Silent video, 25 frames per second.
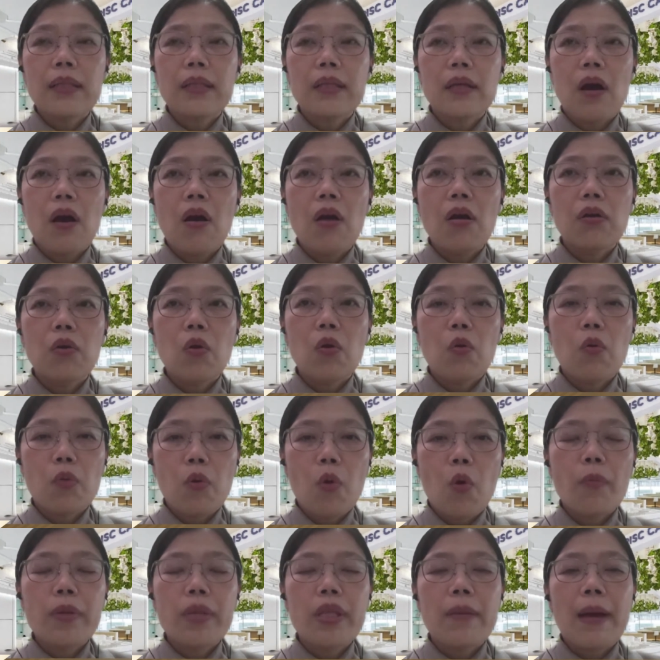หนึ่งห้องโรง
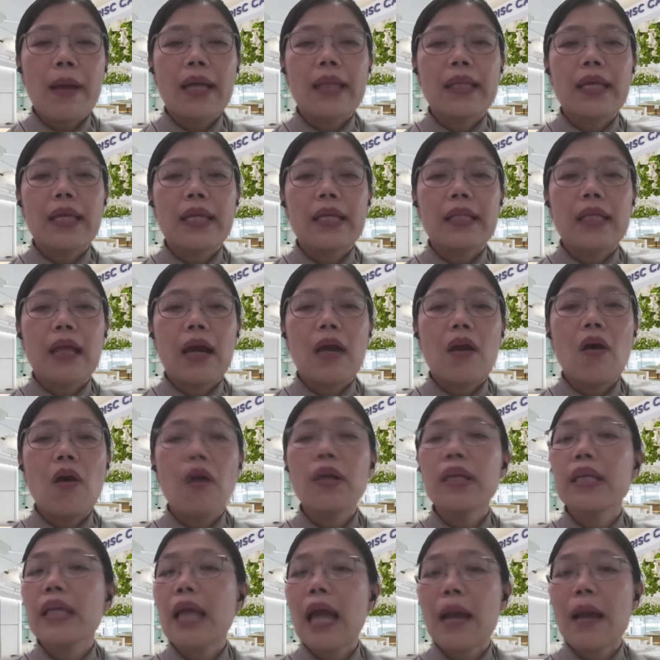โรงพยาบาลเองเนี่ยห้
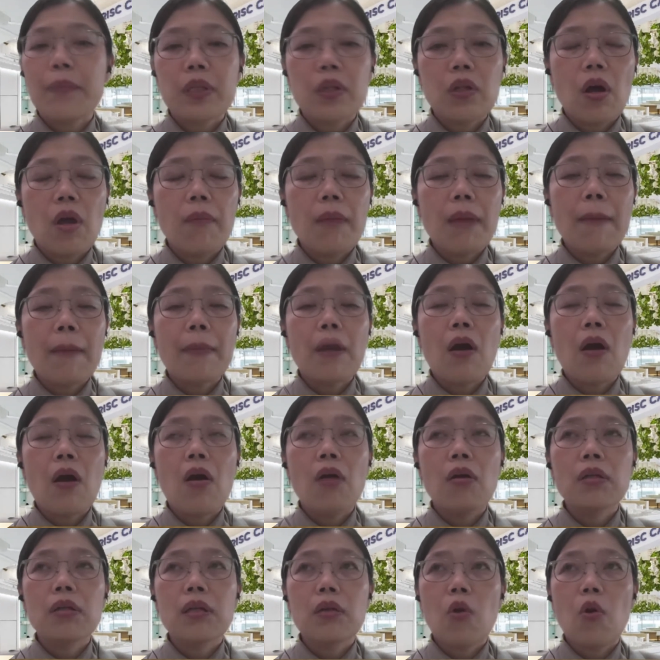องออมีน้อยมากมา
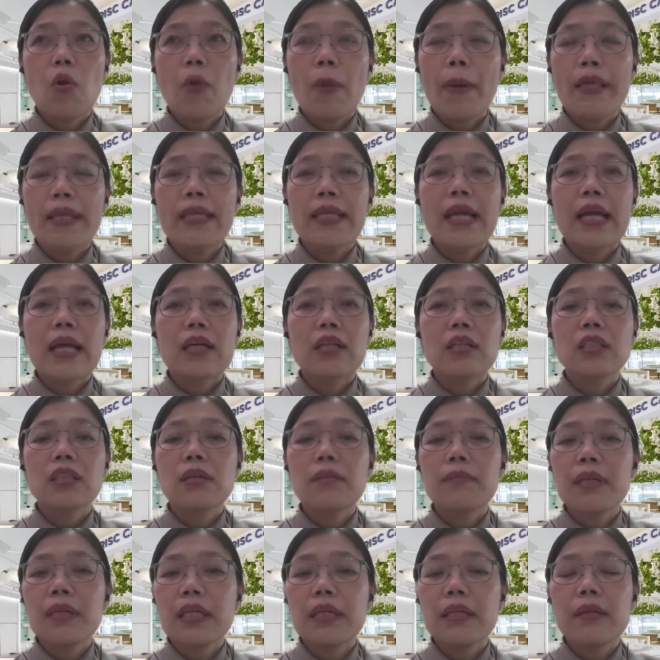ห้องโรงพยาบาลใหญ่ก็
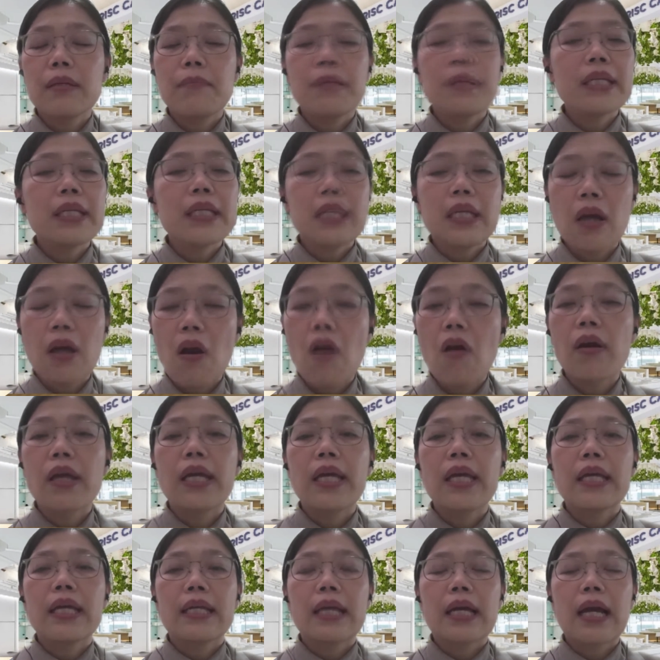จะมีไม่กี่ห้อง
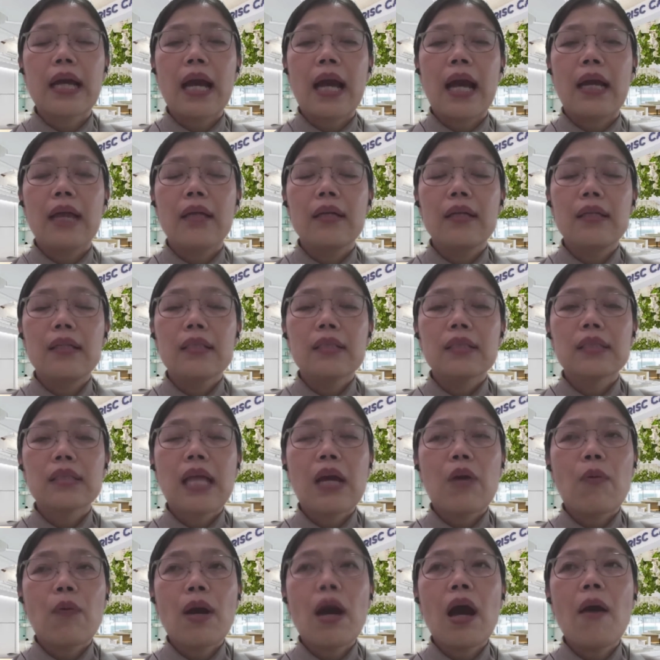เองนะคะแส
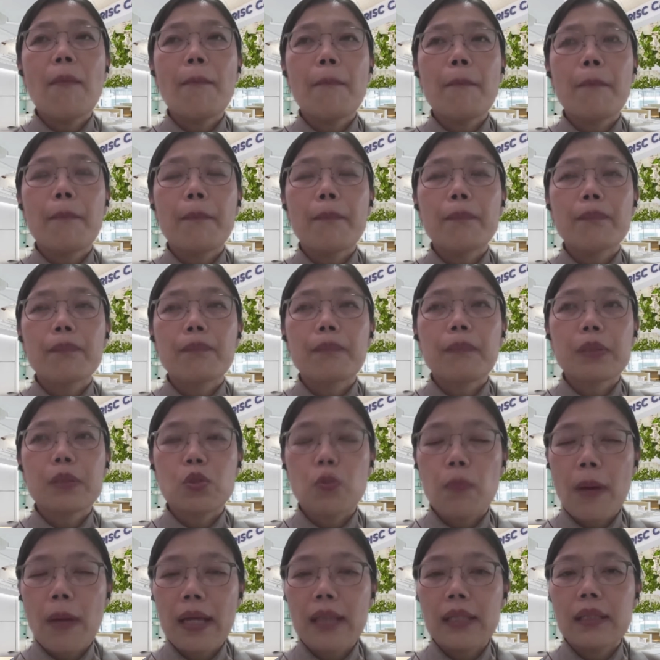ดงว่าปั
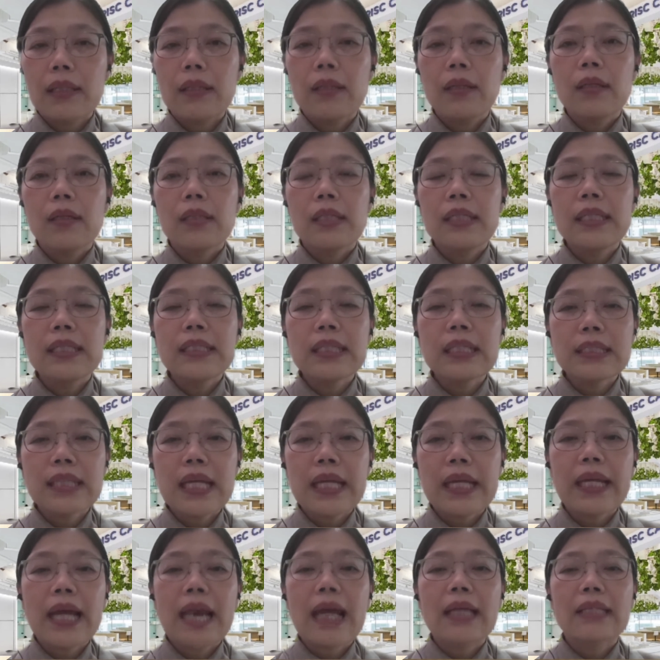จจุบันที่จะ
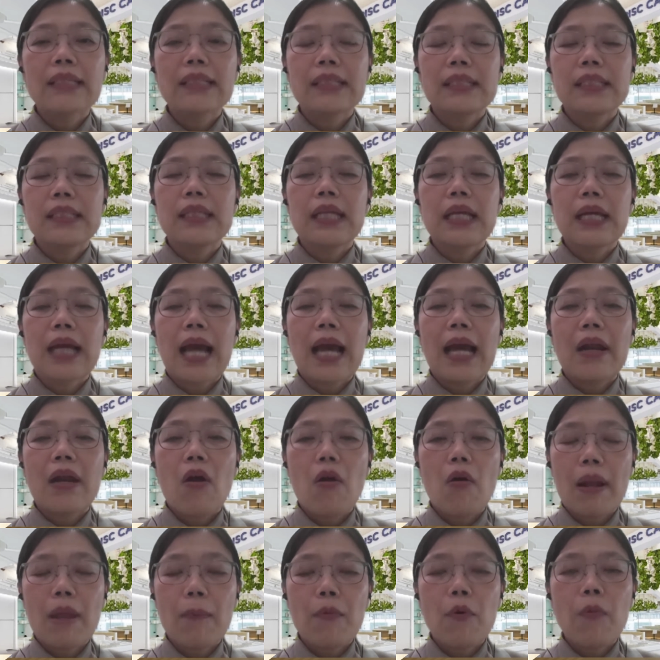ใช้งานจริงๆในการ
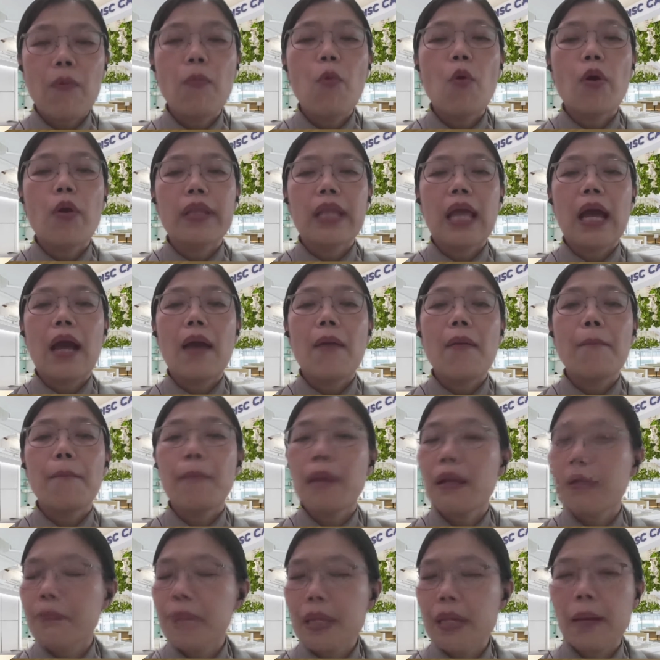รองรับผู้ป่วยเนี่ย
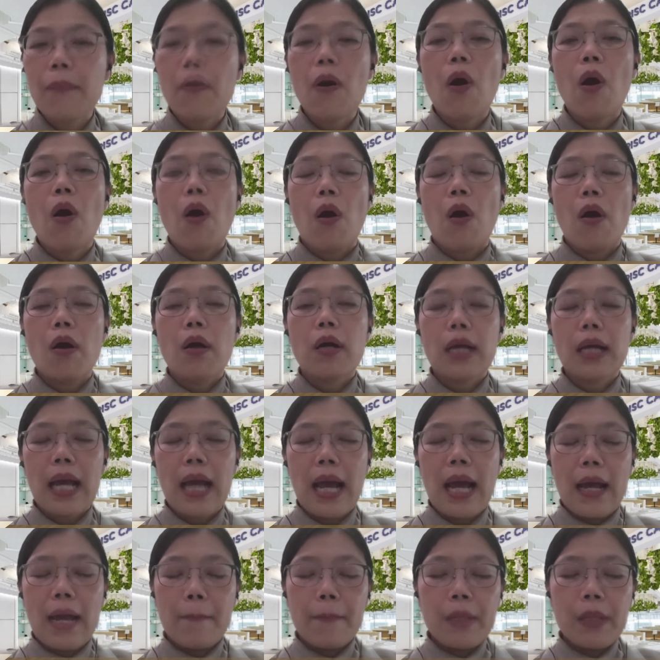ไม่เพียงพอ
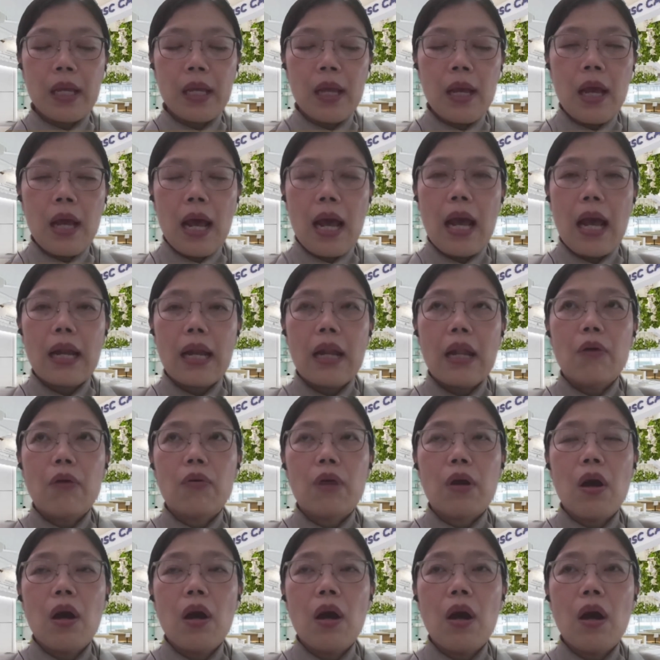ค่ะอ่าแล้
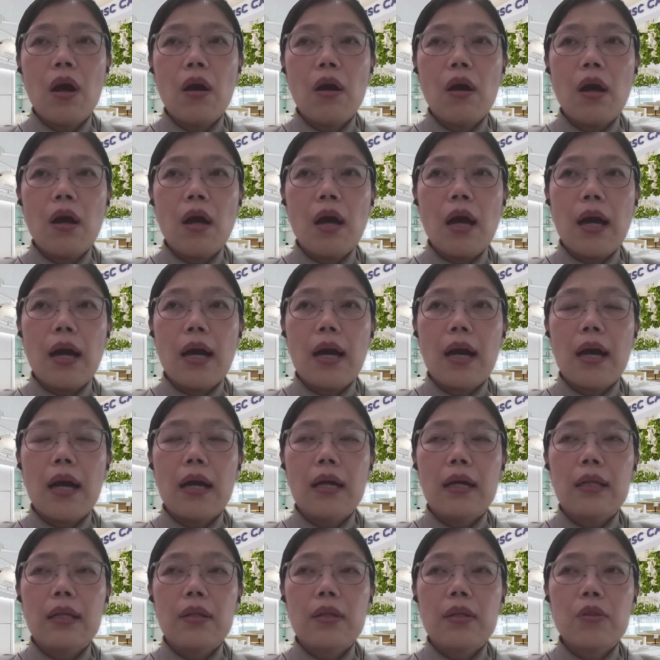วก็
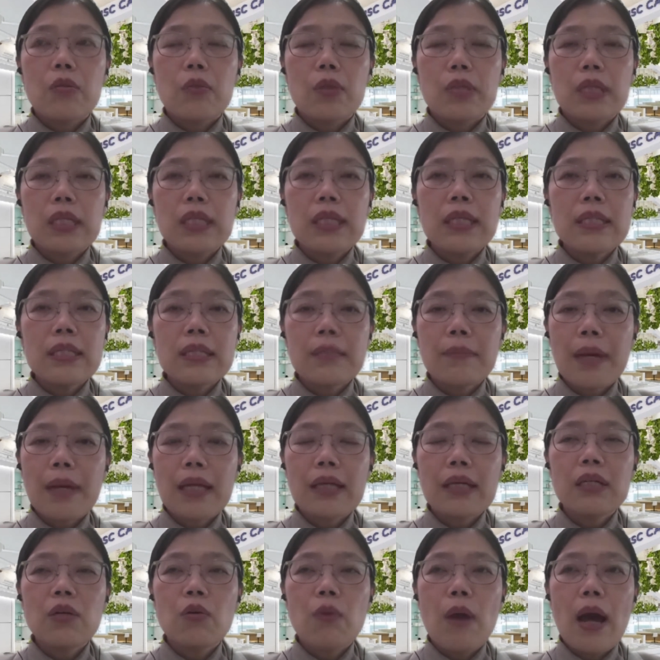อ่าส่วนที่สำ
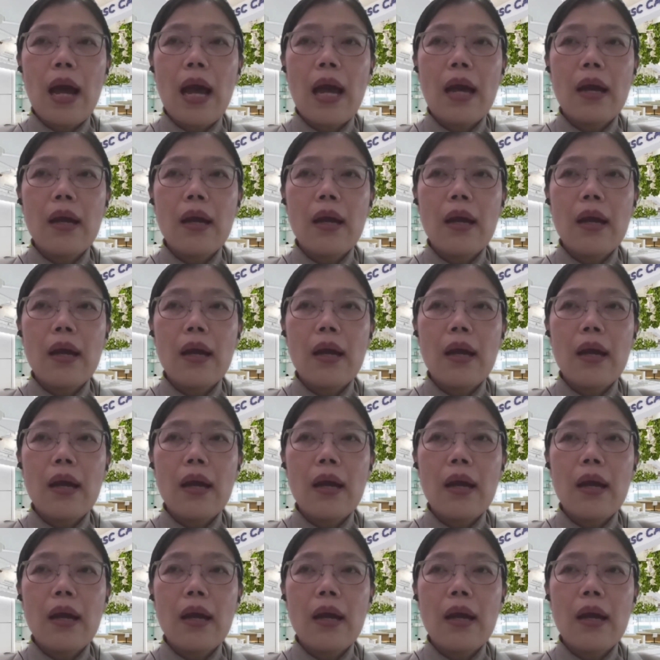คัญก็คือว่า